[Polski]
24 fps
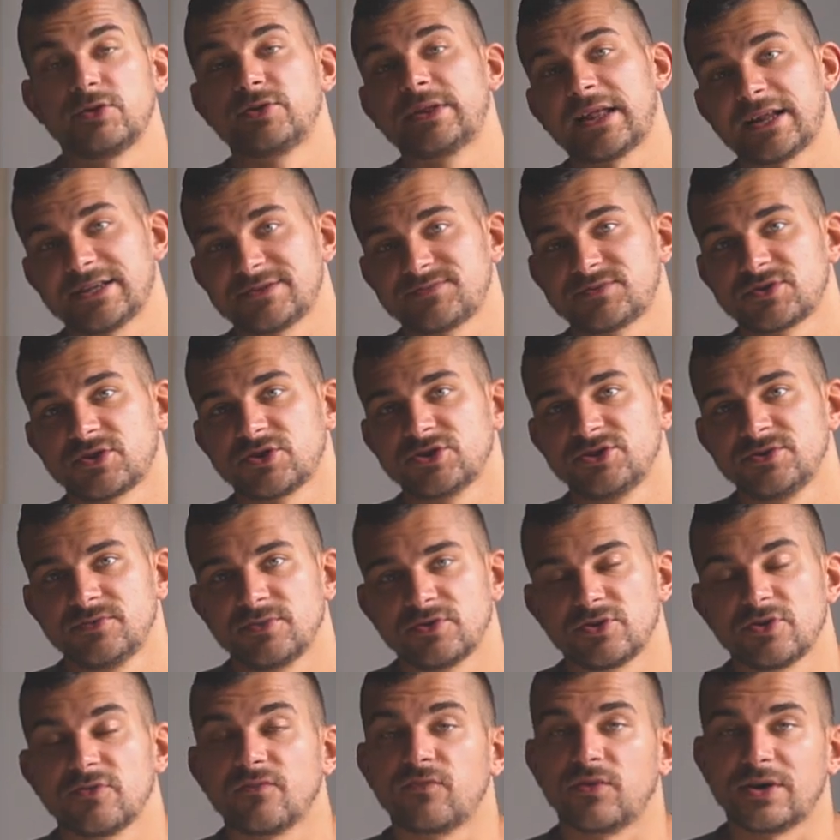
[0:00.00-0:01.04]
Teraz
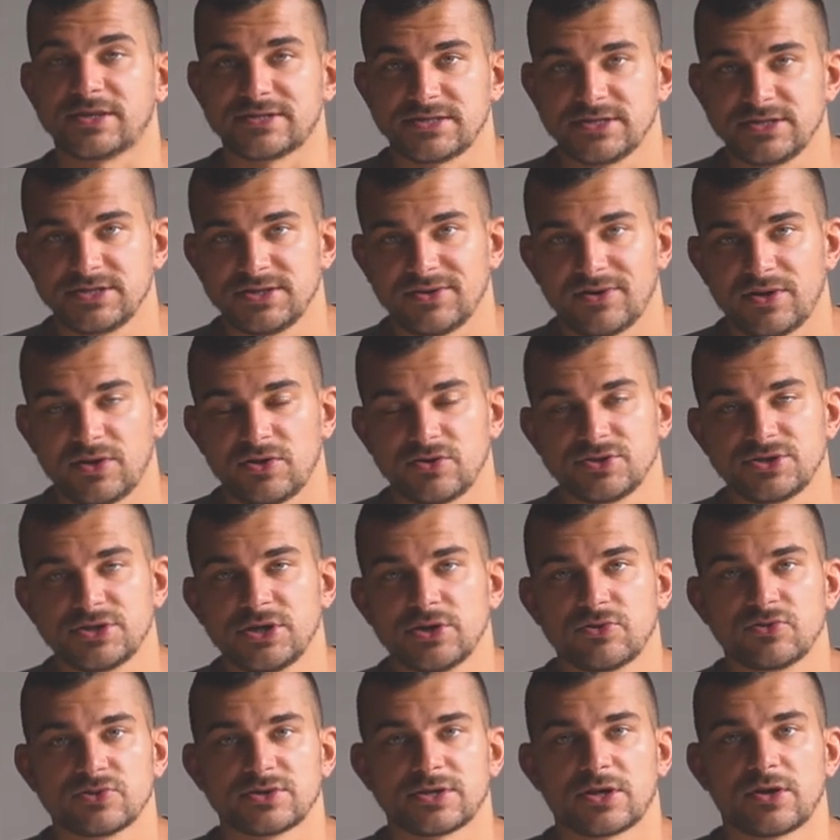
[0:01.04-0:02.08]
przechodzimy do własnej
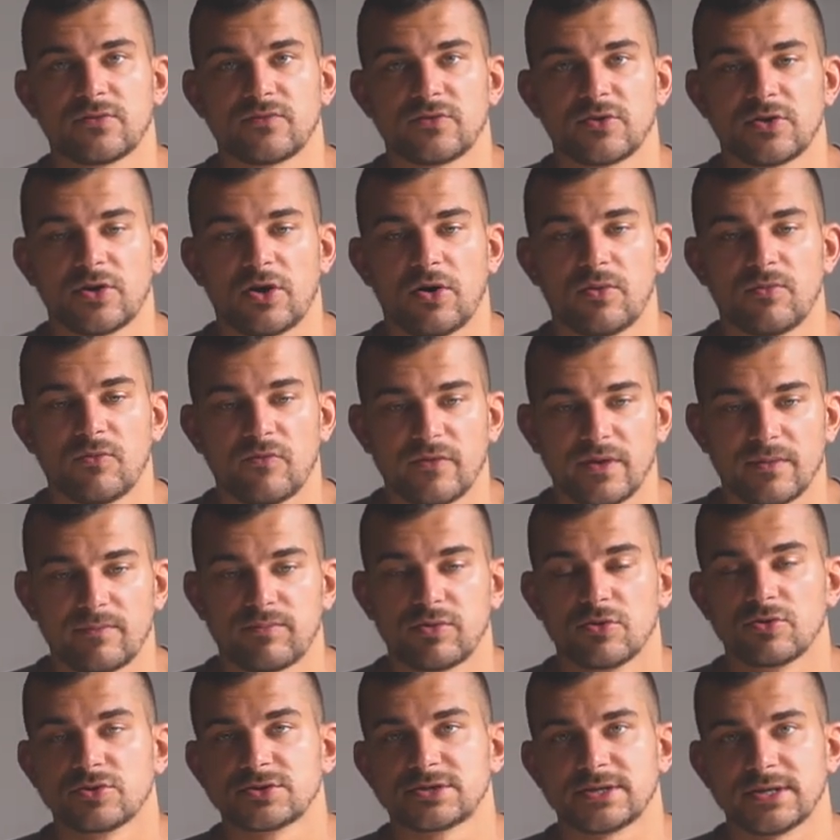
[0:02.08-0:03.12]
działalności. Tu zarówno omówię
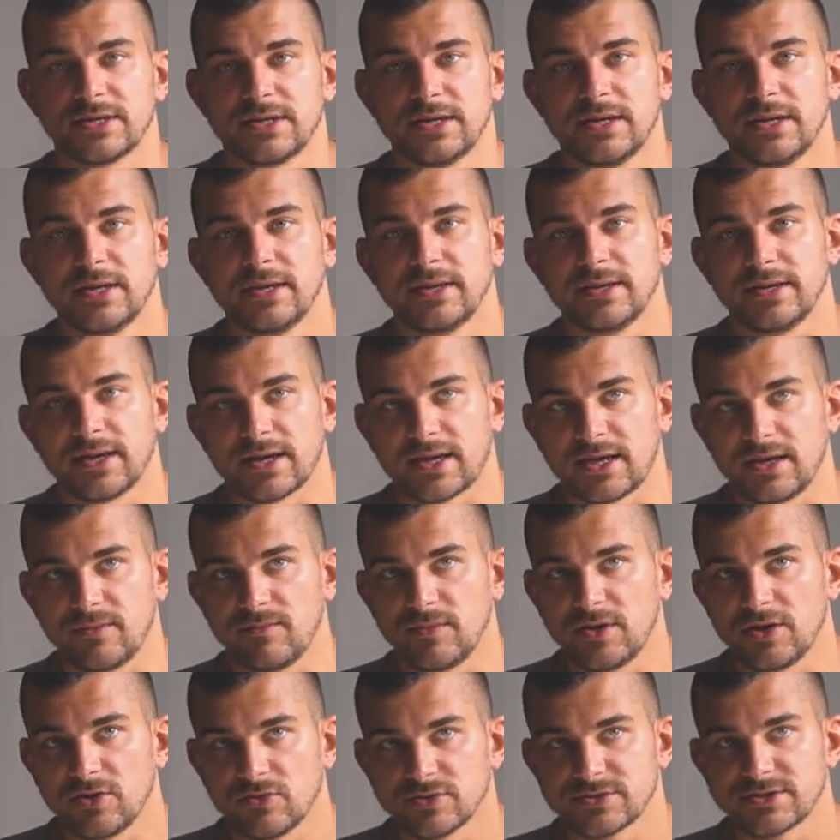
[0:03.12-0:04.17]
plusy, jak i
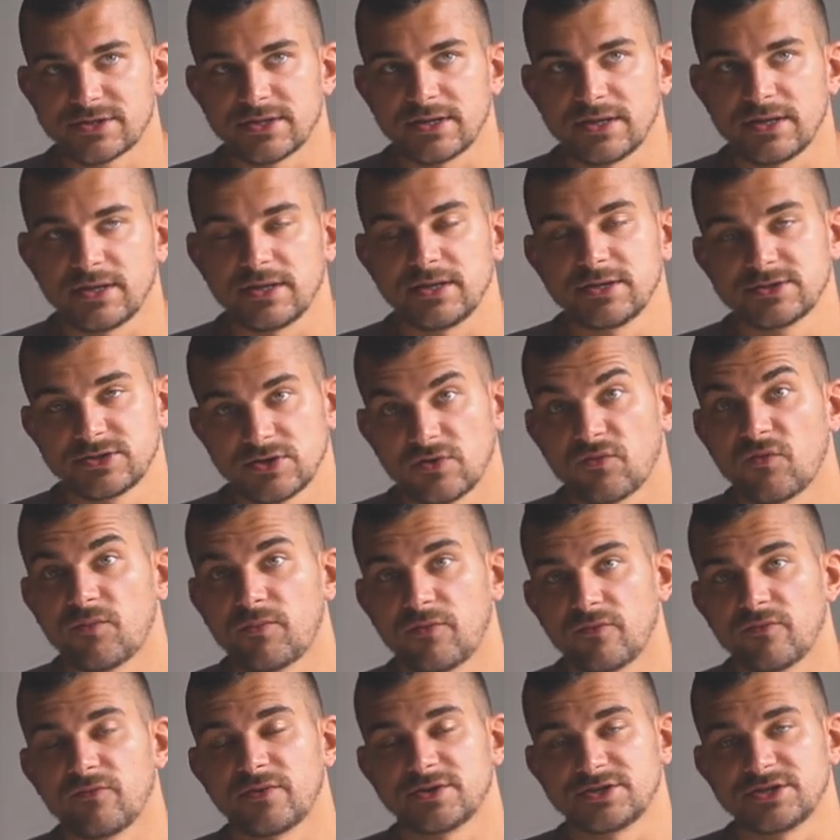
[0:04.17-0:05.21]
minusy. I
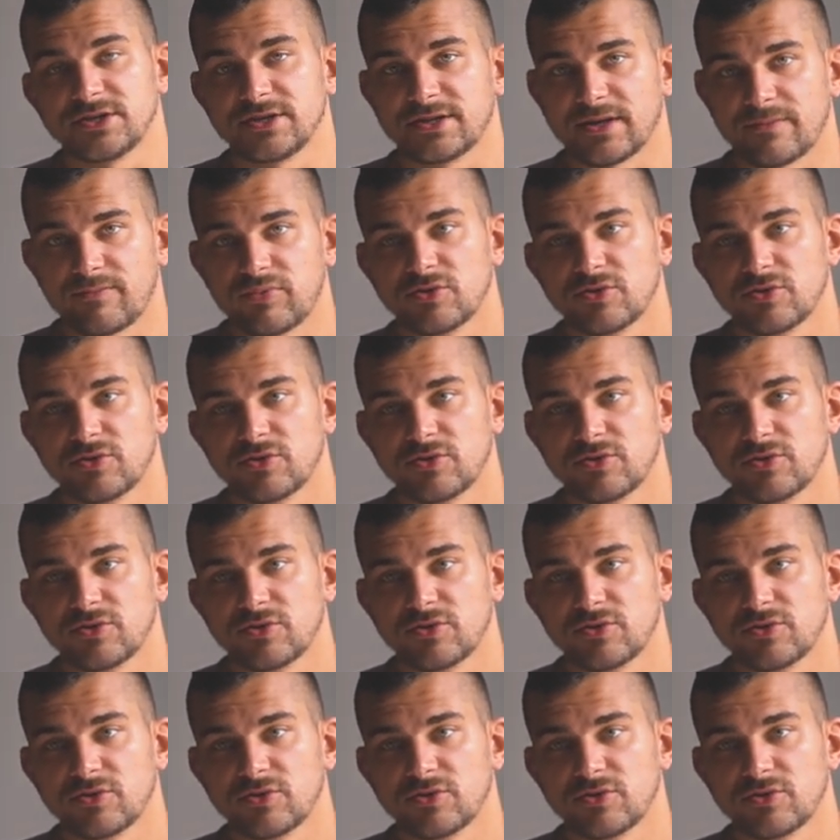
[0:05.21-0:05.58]
znowu, właśnie te